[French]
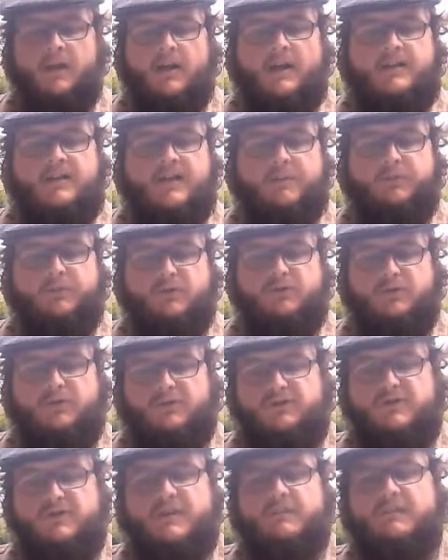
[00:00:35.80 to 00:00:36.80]
Et c'est pourtant
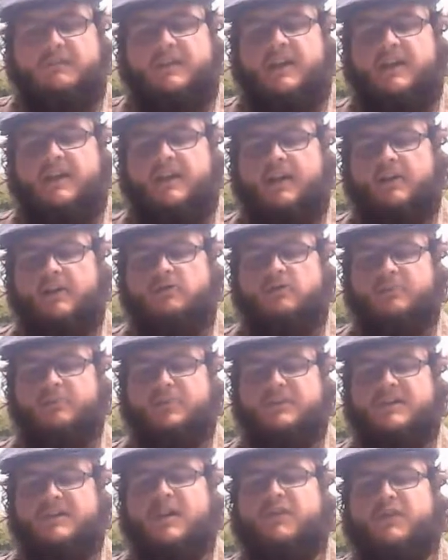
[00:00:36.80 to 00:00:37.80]
ce diptyque,
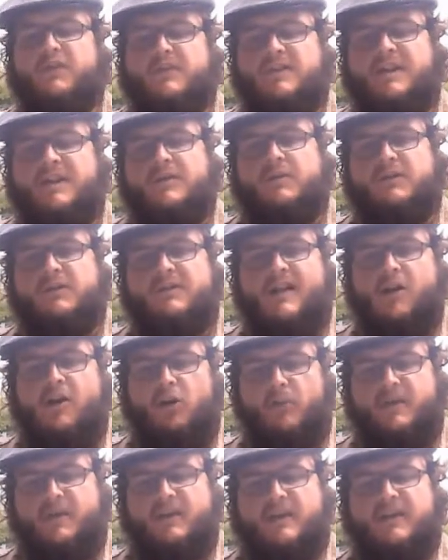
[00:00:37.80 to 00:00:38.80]
composé afin d'alimenter la
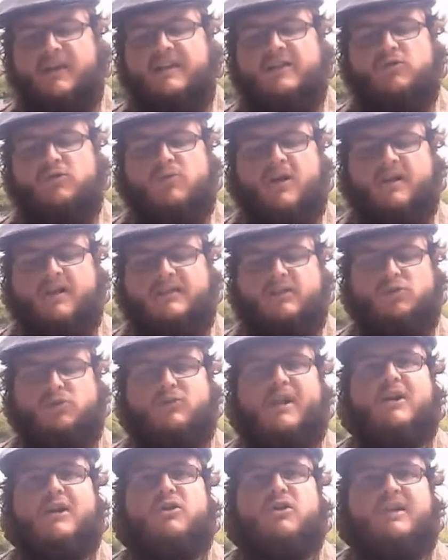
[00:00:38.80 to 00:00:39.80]
rubrique Histoire d'un
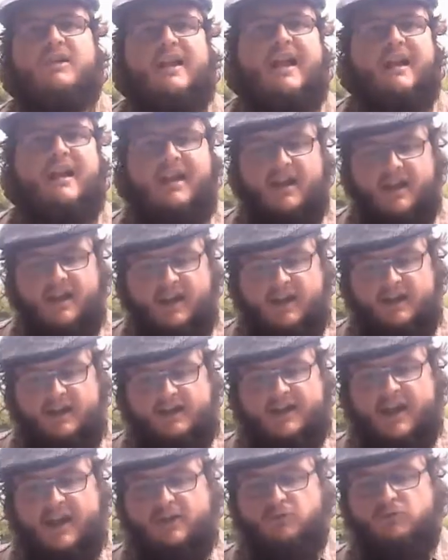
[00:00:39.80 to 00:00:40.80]
journal local,
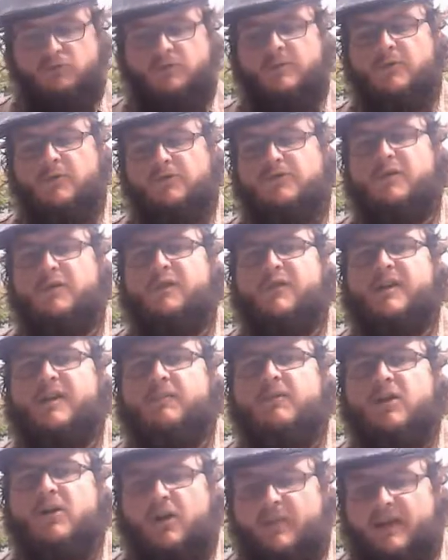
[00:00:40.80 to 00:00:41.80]
qui a conduit M.
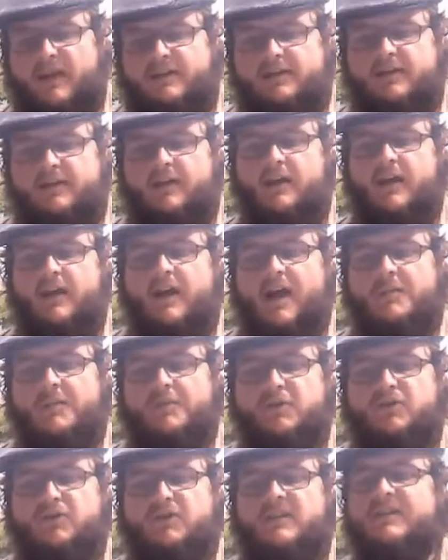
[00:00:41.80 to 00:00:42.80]
Philippe Gambette à
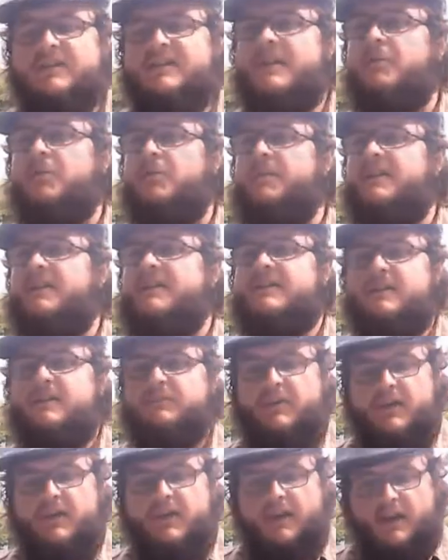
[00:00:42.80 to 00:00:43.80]
me solliciter pour
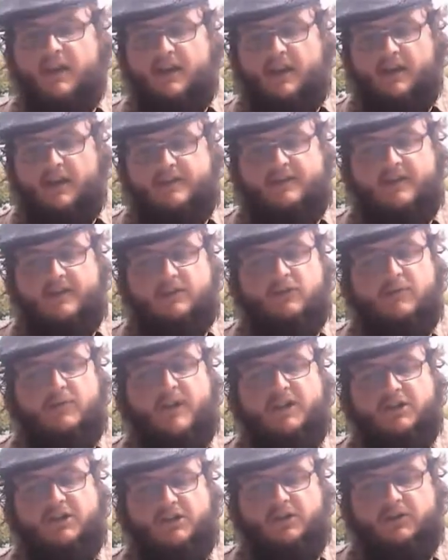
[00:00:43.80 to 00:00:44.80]
participer à cet
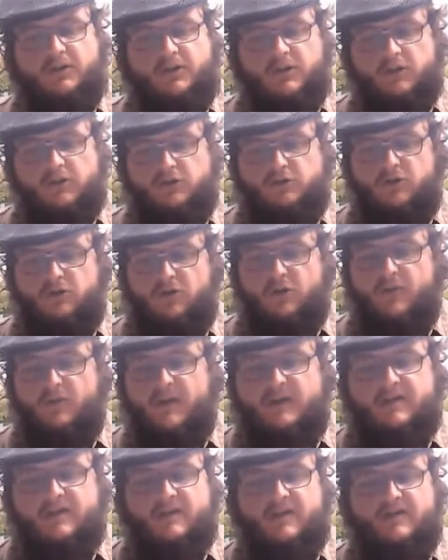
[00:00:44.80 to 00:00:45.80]
hommage. Je l'en
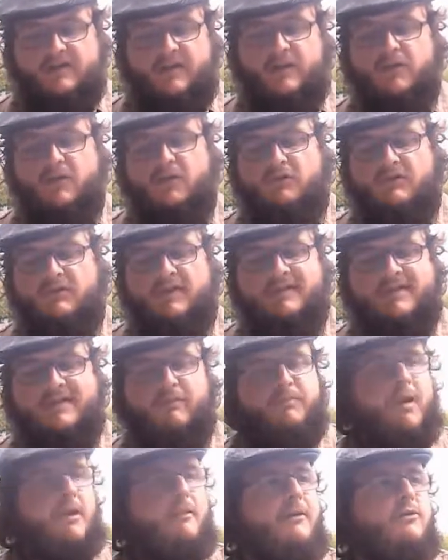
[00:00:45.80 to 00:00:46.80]
remercie sincèrement car cela
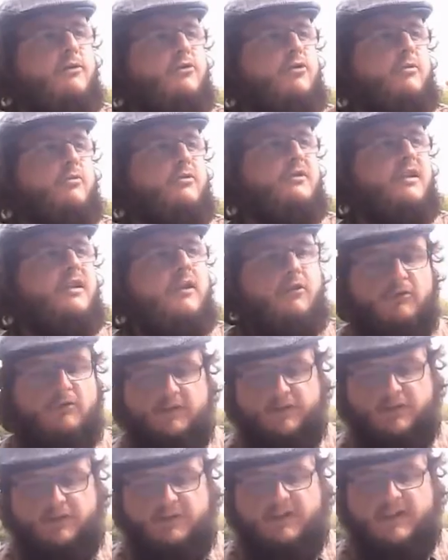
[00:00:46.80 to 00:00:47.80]
me permet de surmonter une
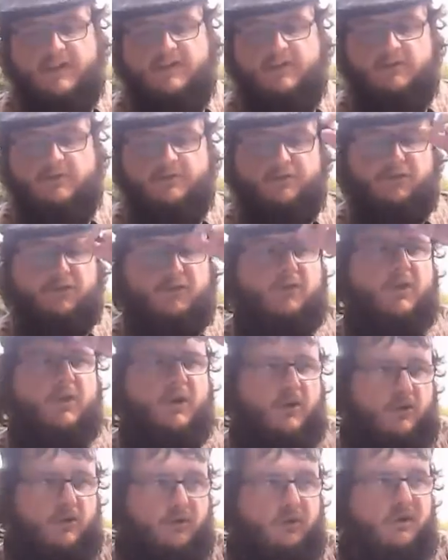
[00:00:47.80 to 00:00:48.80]
frustration,
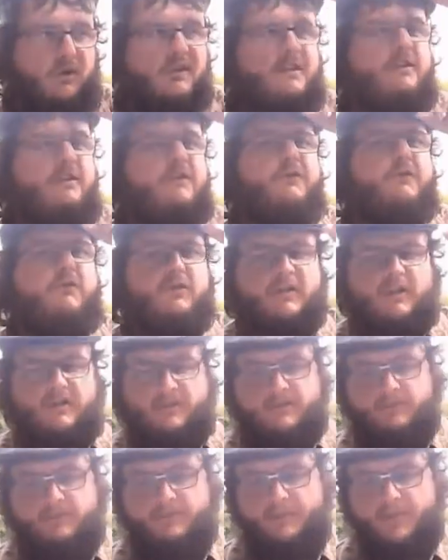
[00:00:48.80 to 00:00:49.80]
une relative
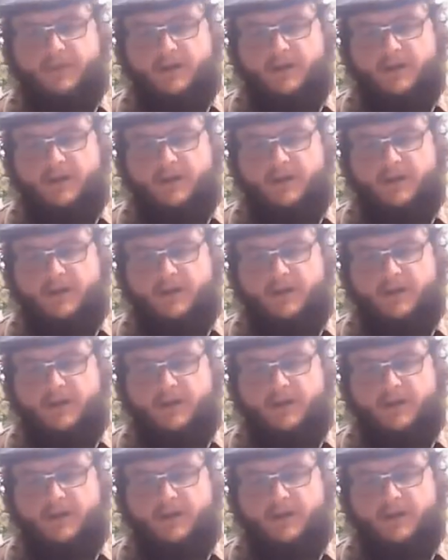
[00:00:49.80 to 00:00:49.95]
frustration.